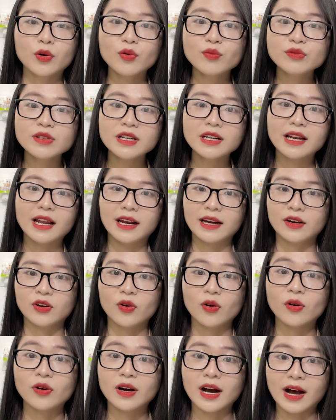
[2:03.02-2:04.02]
cũng như là
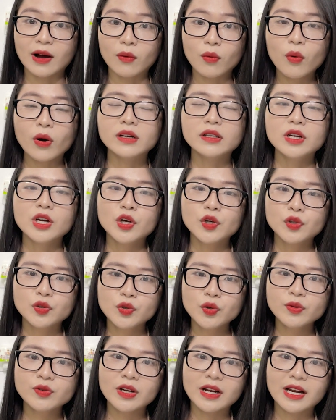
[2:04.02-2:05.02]
có kháng khuẩn,
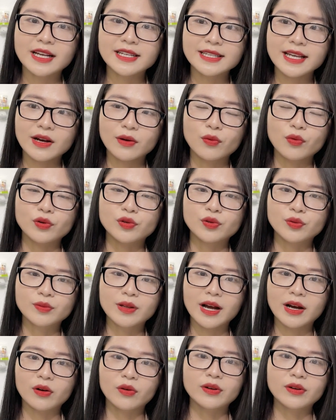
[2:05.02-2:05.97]
giúp cho làn da của chúng ta